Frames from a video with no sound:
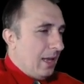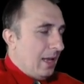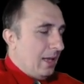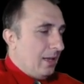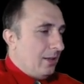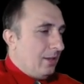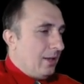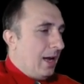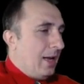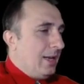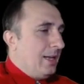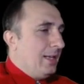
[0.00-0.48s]

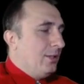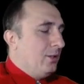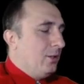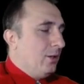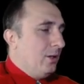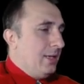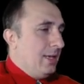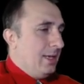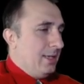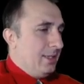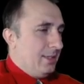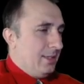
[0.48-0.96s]
No ale
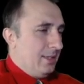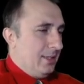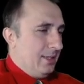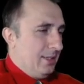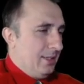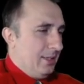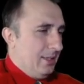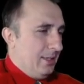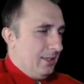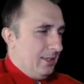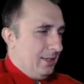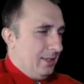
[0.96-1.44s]
to
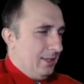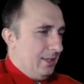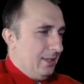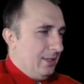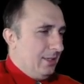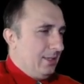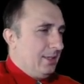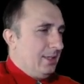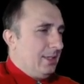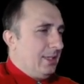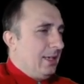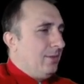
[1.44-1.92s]
jest
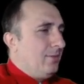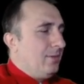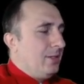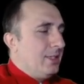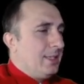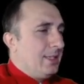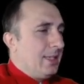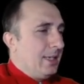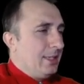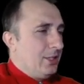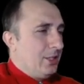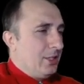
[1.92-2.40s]
E,
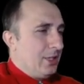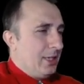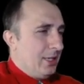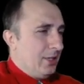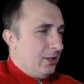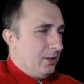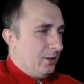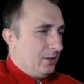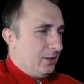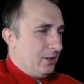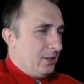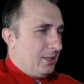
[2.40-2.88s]

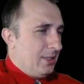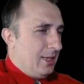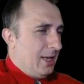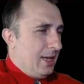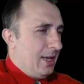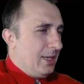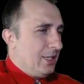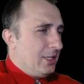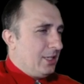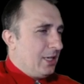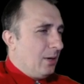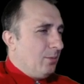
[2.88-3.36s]

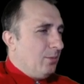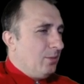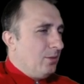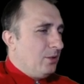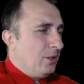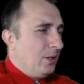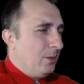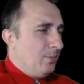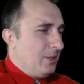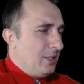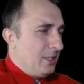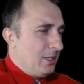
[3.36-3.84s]
niewystarczające. Chciałbym,
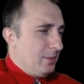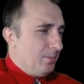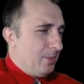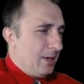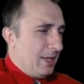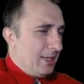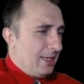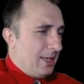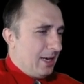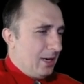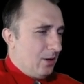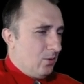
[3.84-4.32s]
żeby
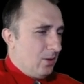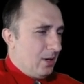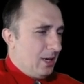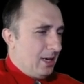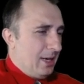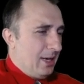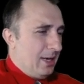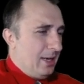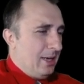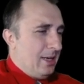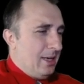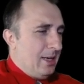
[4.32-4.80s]

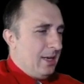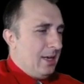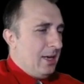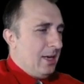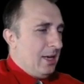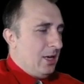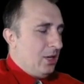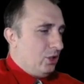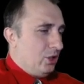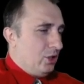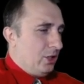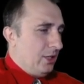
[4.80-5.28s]
spadała,
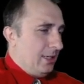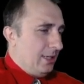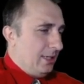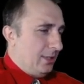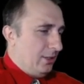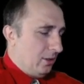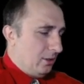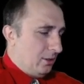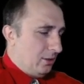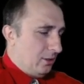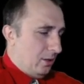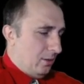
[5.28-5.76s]
czyli
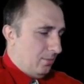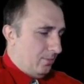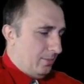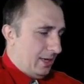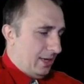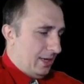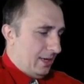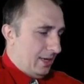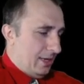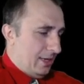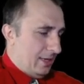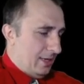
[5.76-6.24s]

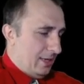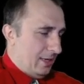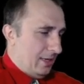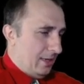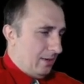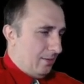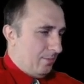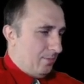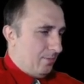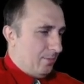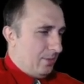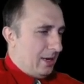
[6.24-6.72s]
dorobię
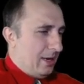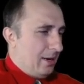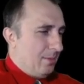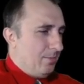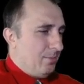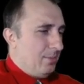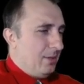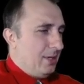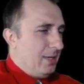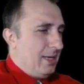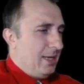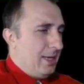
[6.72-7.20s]

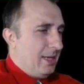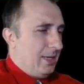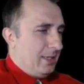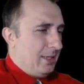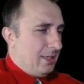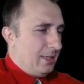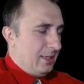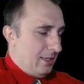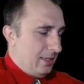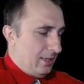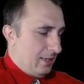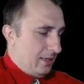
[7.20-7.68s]
public
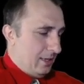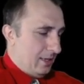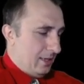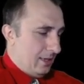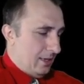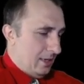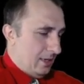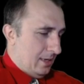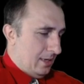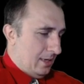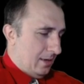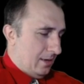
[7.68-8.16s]

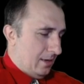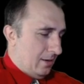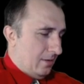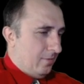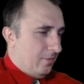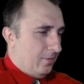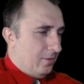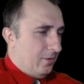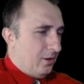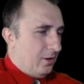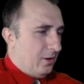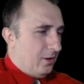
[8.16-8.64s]

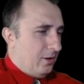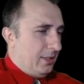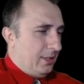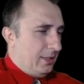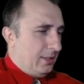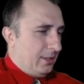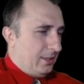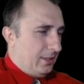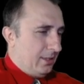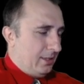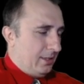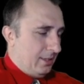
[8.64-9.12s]

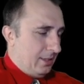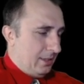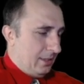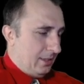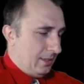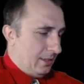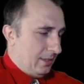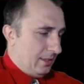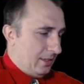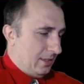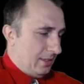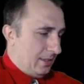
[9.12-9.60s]
void
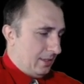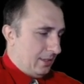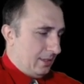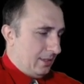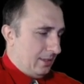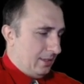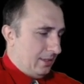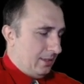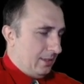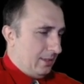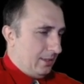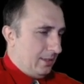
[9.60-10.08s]

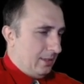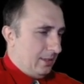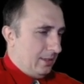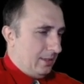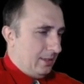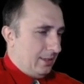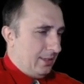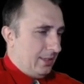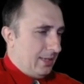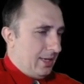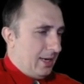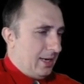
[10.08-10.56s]

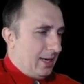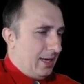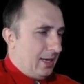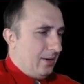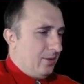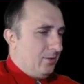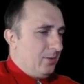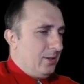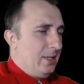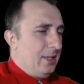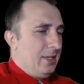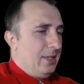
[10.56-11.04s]

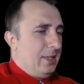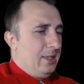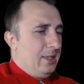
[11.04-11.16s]
down.